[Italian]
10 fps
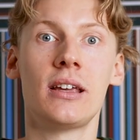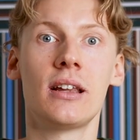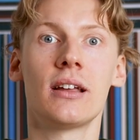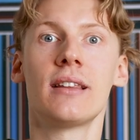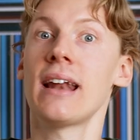
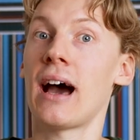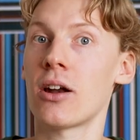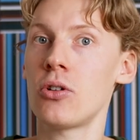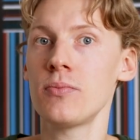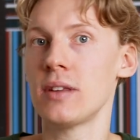il
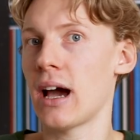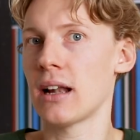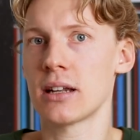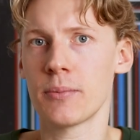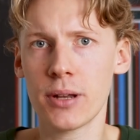denaro di
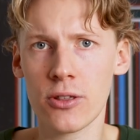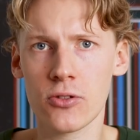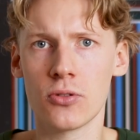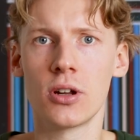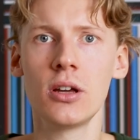altre
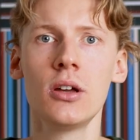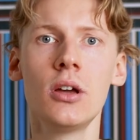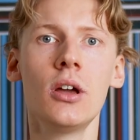persone